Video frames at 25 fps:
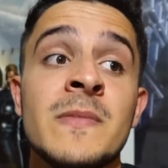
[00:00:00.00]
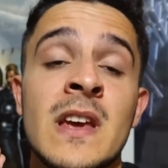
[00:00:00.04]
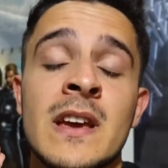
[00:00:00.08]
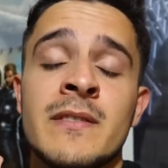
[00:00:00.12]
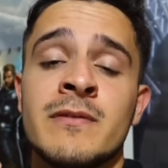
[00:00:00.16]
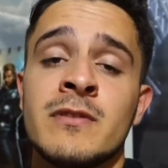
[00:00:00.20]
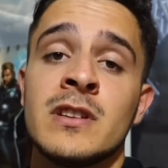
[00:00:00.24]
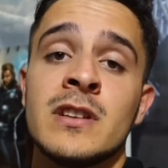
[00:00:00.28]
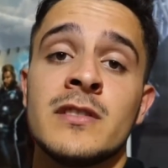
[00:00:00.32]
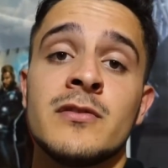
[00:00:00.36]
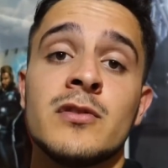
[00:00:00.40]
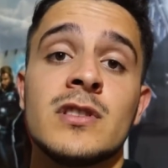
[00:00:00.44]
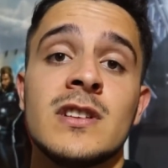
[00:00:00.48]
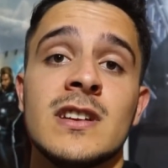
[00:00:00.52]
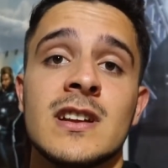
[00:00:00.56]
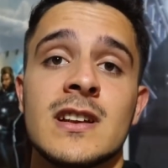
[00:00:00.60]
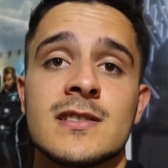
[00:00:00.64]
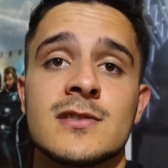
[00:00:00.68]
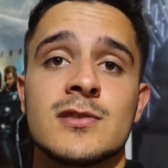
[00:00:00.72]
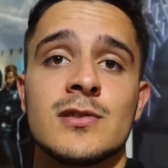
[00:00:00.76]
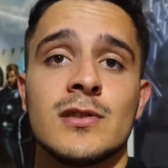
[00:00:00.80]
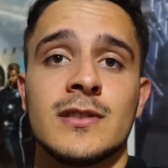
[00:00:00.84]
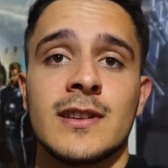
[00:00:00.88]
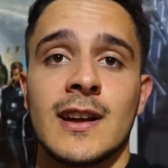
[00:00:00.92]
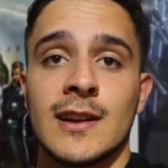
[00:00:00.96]
vi devo dire
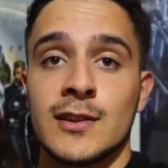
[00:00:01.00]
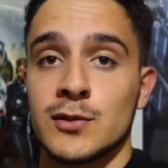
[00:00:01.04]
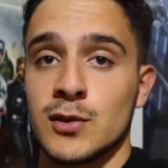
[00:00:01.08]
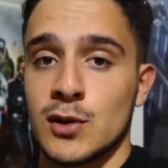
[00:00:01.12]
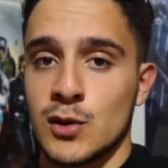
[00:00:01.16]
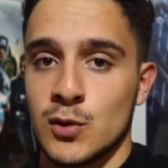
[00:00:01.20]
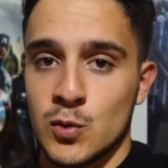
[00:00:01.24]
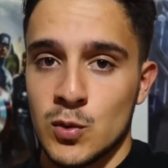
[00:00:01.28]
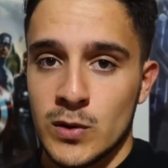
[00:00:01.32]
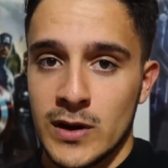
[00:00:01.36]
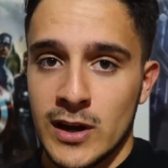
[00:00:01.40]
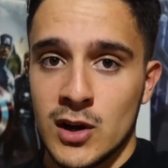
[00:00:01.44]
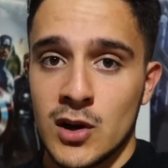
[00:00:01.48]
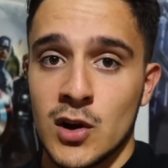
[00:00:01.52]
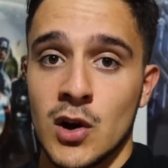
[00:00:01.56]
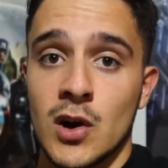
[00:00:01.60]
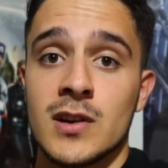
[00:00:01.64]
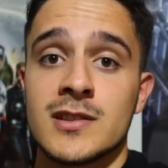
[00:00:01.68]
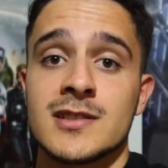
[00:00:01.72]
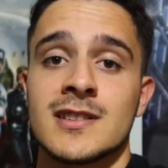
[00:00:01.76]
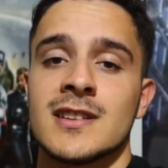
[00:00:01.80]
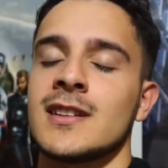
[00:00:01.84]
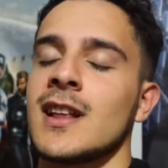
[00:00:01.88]
soltanto alcune cose.